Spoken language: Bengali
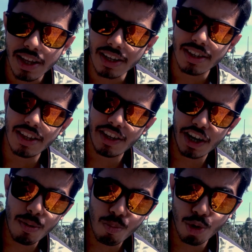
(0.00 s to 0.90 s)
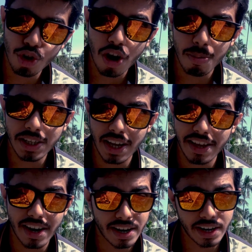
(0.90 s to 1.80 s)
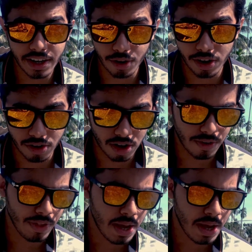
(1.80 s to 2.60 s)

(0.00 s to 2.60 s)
তার সাথে যেখানে পুজো হবে সেই জায়গাটাকে ডেকোরেট করা